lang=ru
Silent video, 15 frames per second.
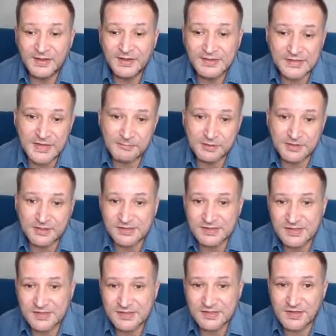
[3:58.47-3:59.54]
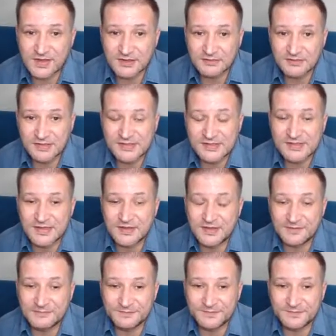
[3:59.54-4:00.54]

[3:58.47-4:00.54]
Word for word: Заработок здесь складывается